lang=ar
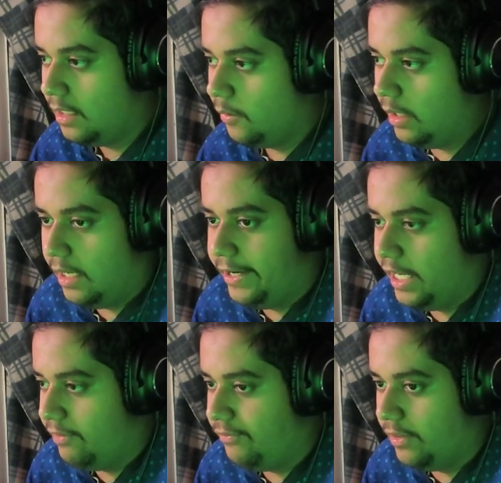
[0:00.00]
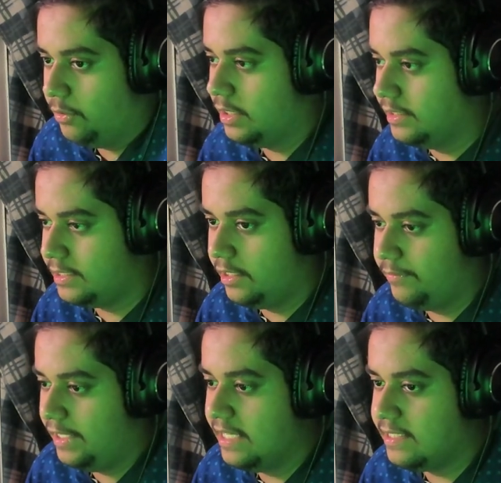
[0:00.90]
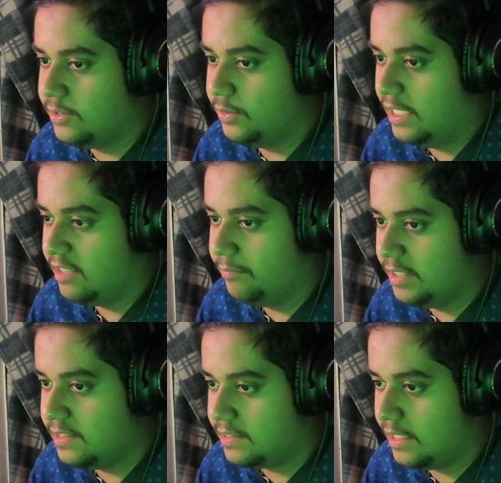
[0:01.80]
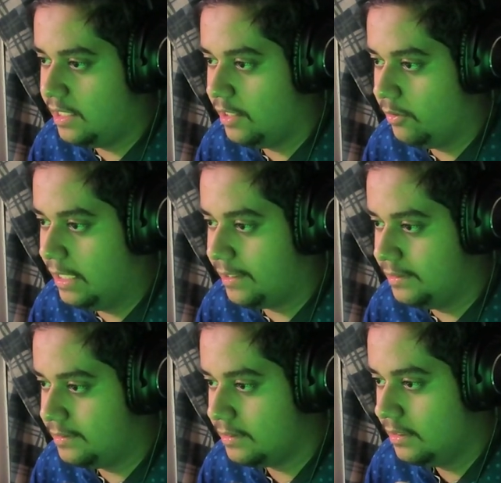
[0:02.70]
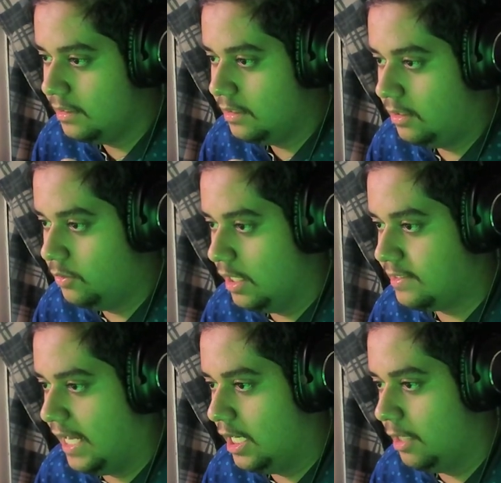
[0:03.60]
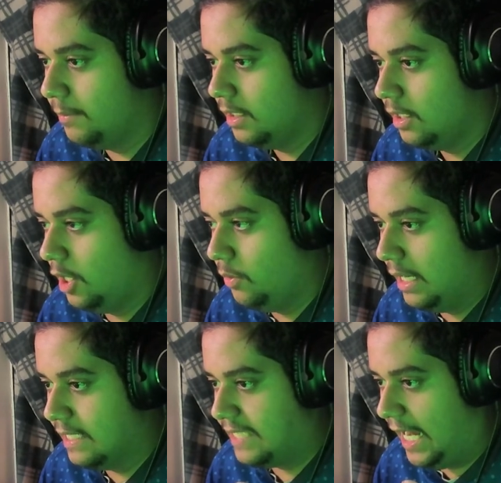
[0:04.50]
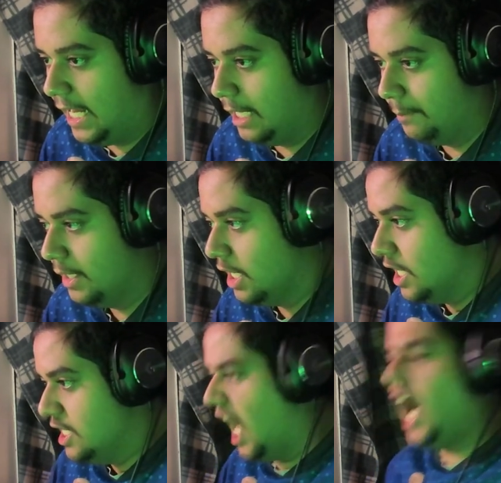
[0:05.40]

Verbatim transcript: والله انه افضل وكل شيء في النهايه يسجلون هدف مخيس زي كذا ولا الرد حلوه يا سالم حلوه يا سالم يا